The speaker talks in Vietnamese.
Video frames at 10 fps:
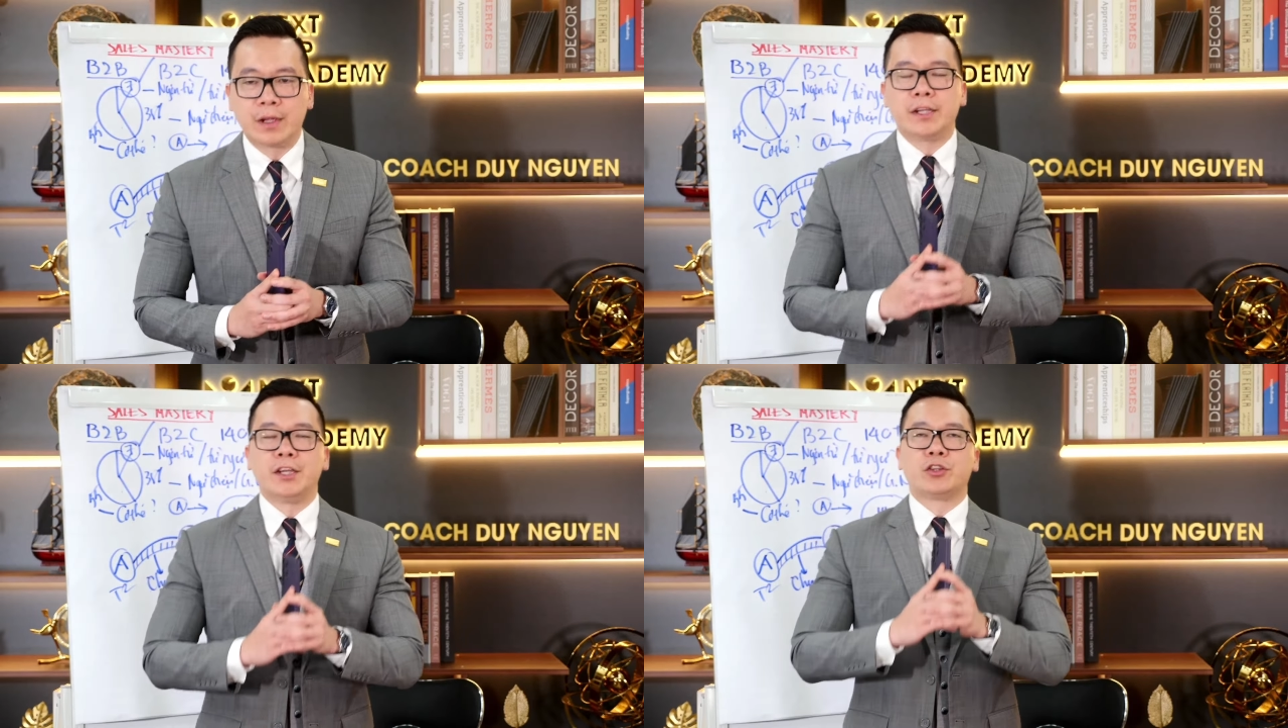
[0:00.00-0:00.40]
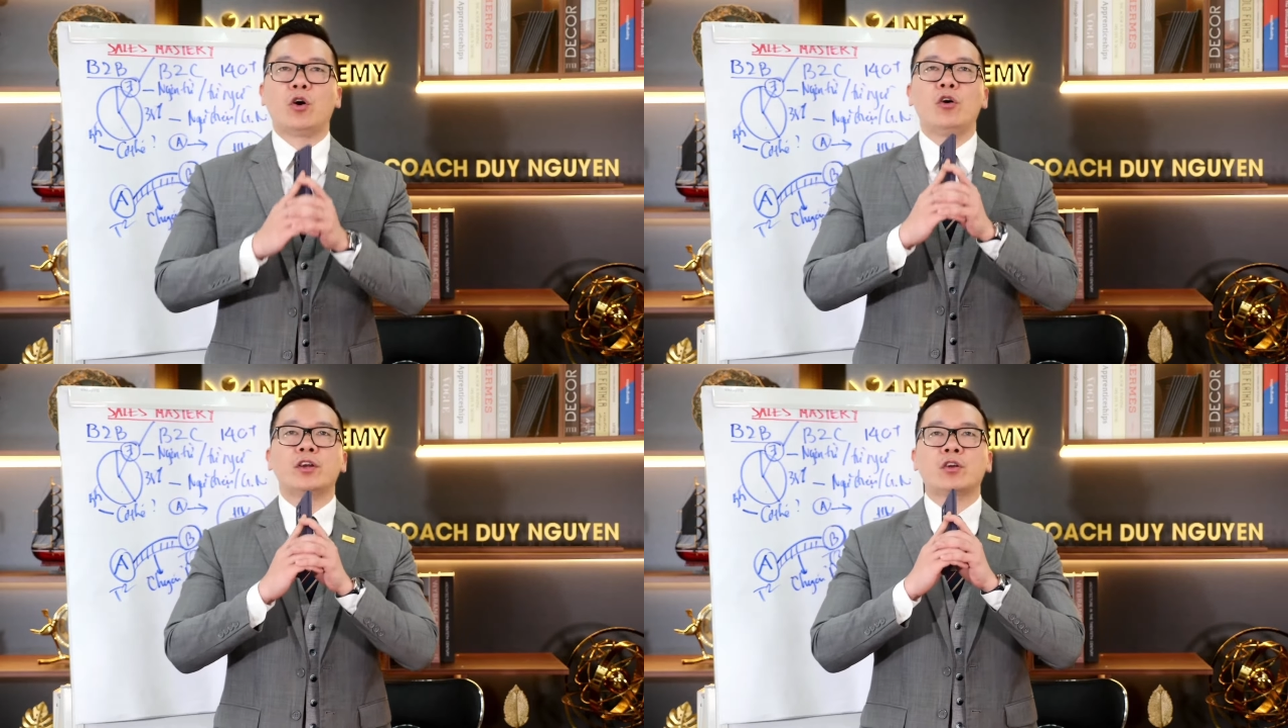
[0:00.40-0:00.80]
thì
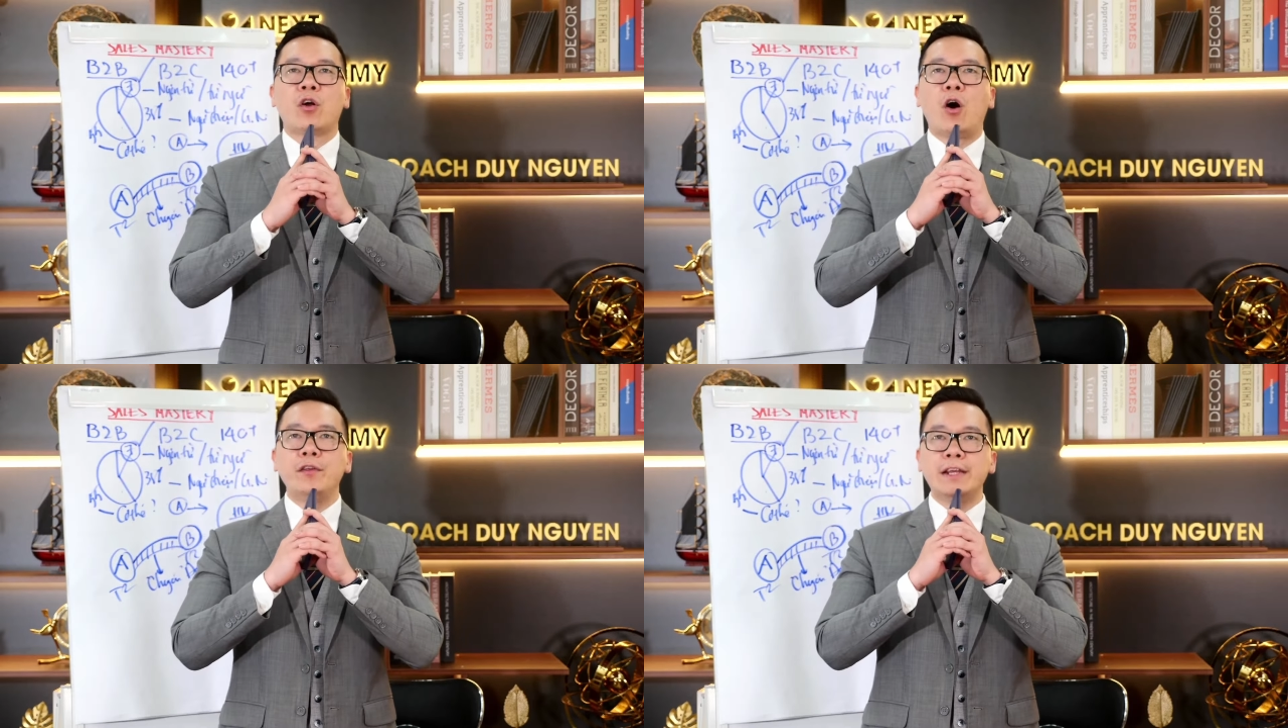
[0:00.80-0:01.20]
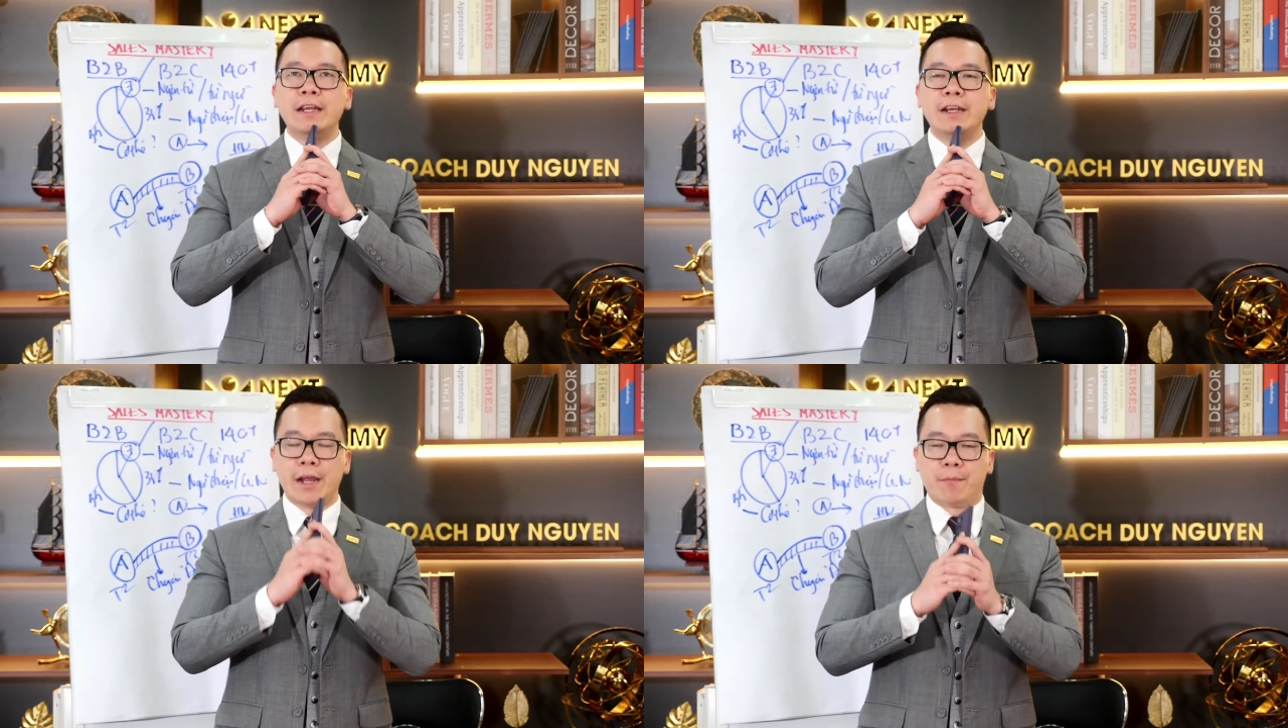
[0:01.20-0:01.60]
tôi có những cái
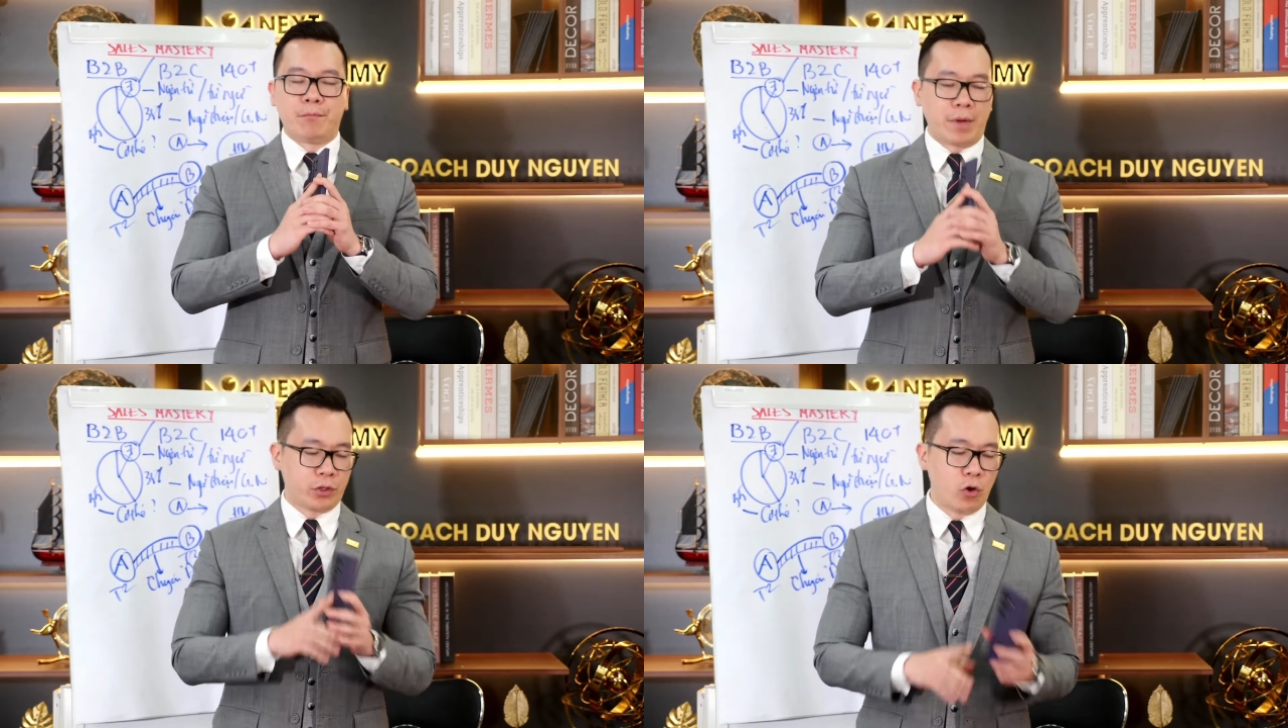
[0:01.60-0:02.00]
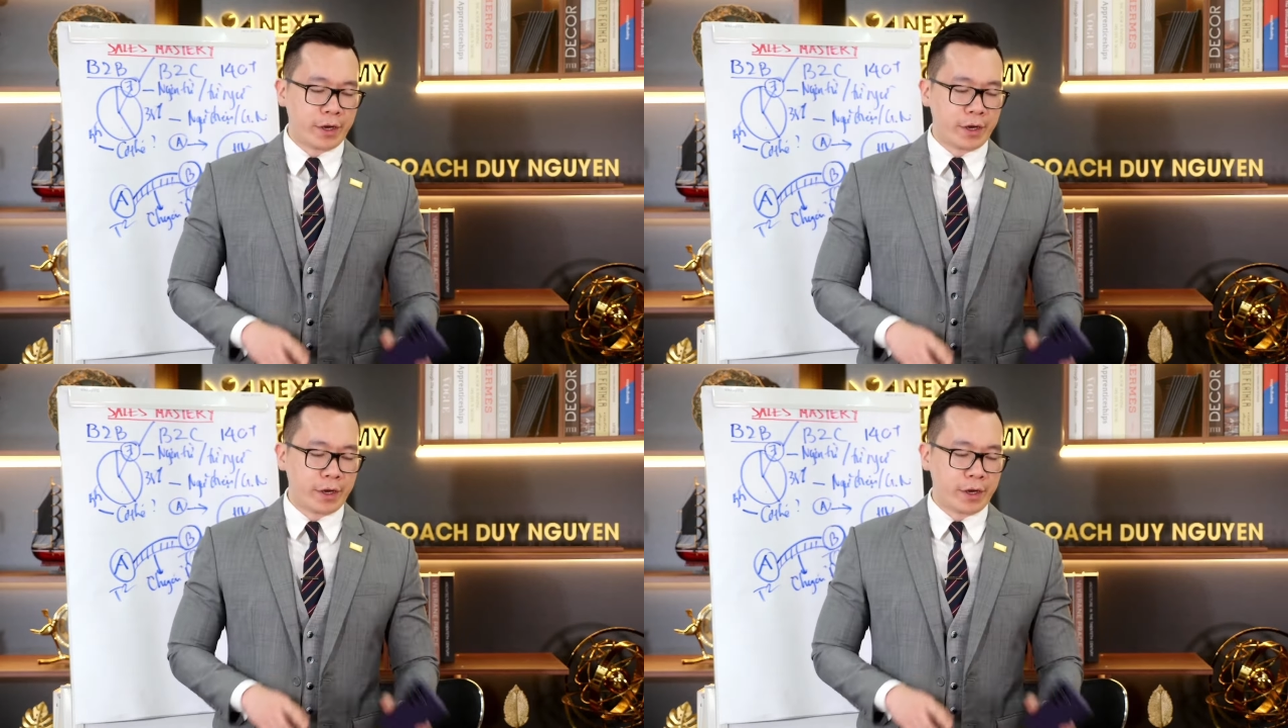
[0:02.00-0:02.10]
điểm mà tôi